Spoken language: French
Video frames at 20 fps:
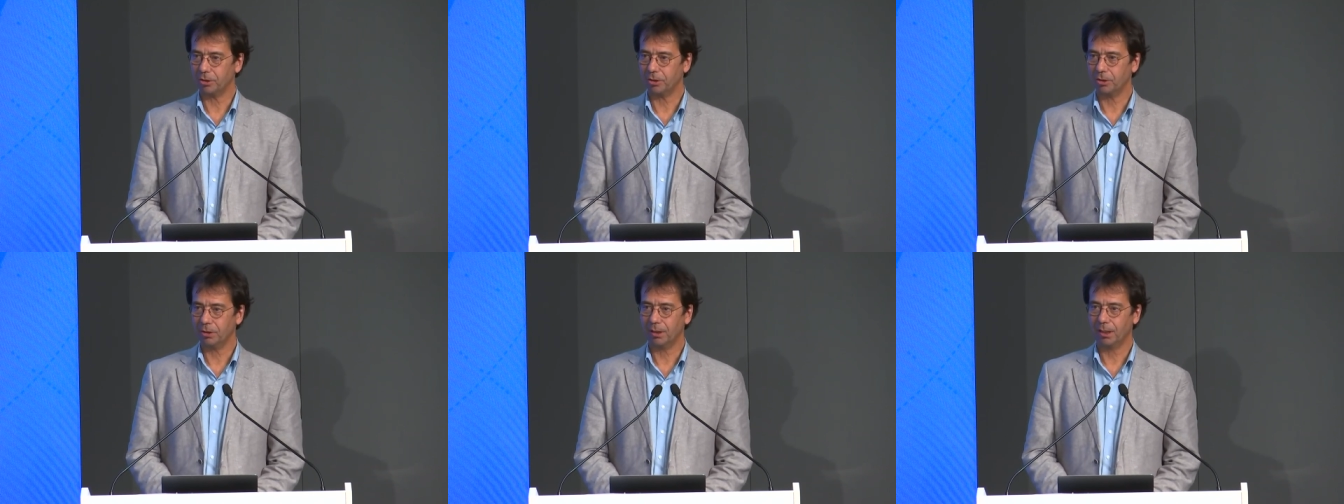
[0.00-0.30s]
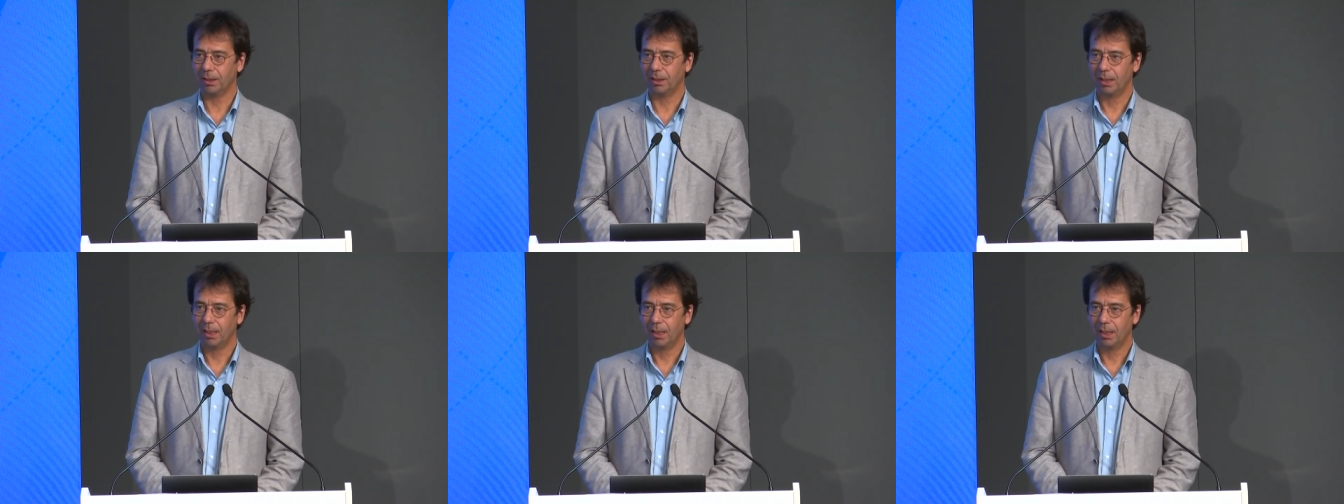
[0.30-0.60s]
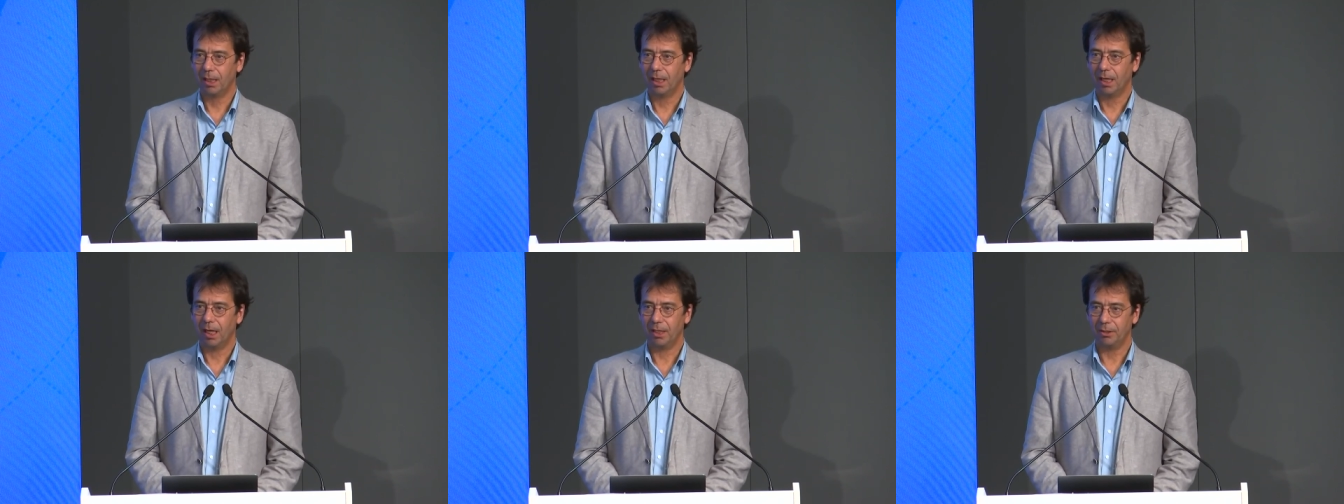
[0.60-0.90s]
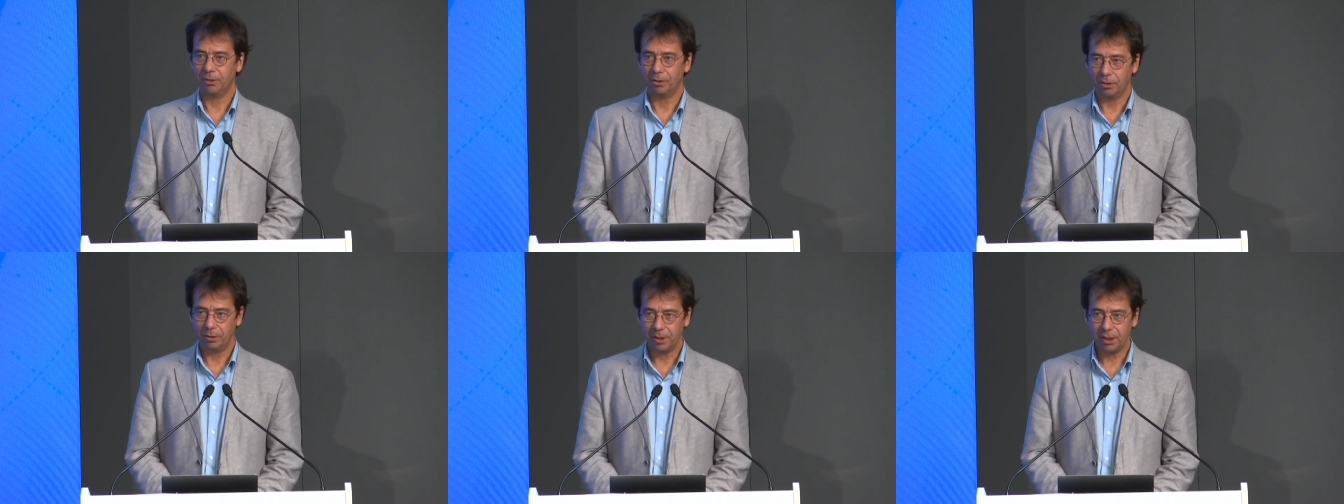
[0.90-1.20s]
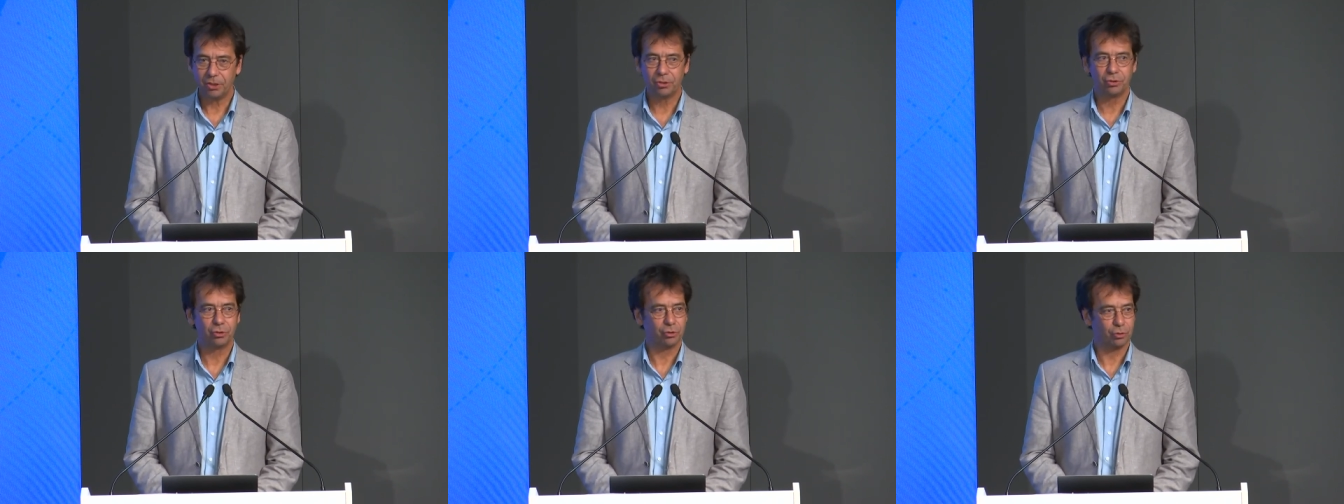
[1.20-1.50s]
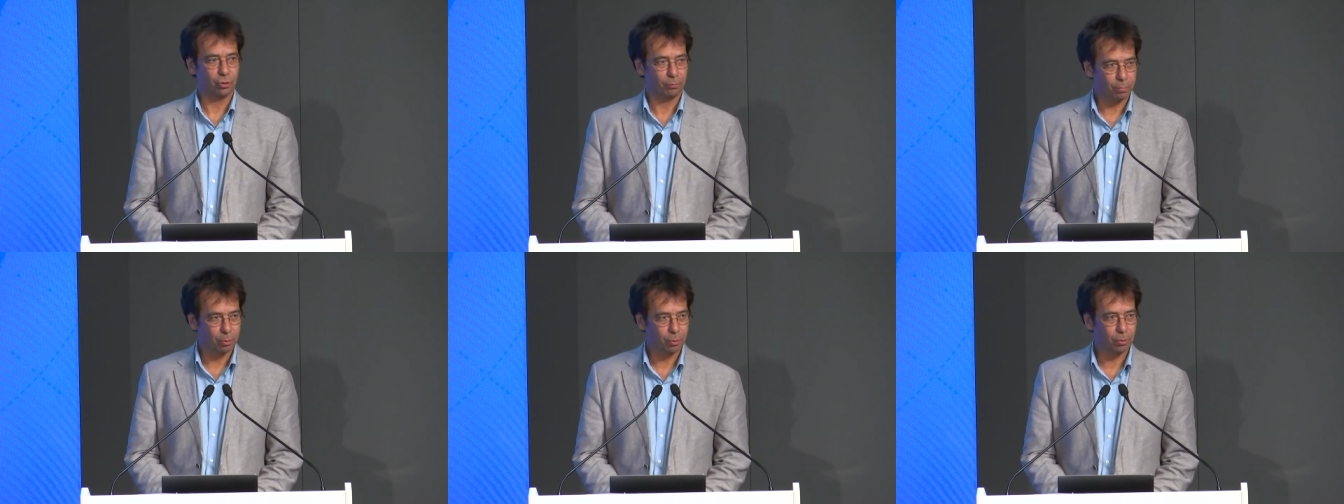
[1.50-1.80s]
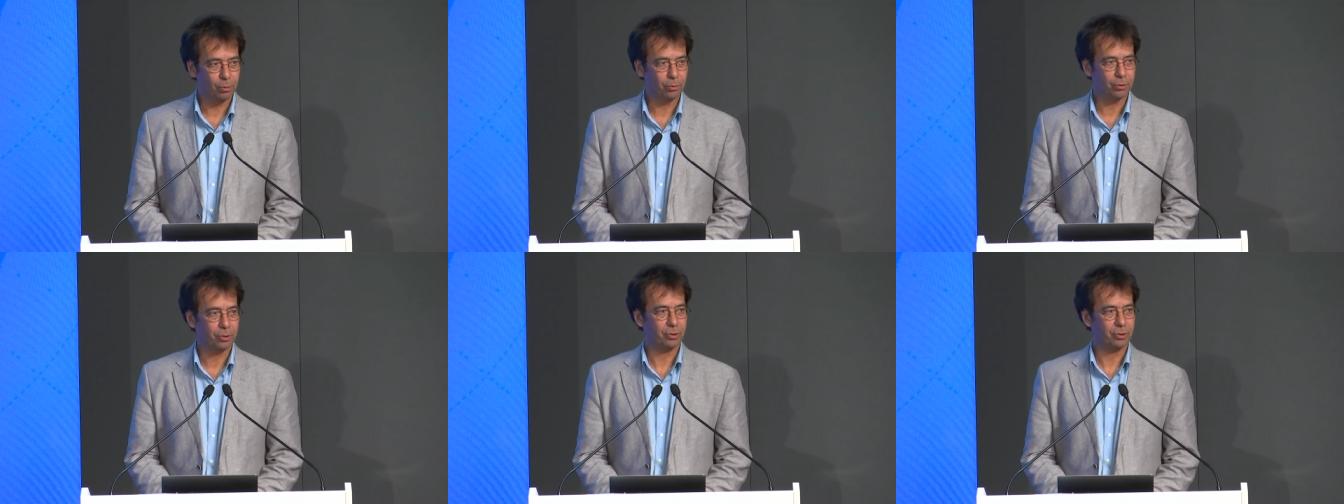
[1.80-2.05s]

la charte sur le climat et l'environnement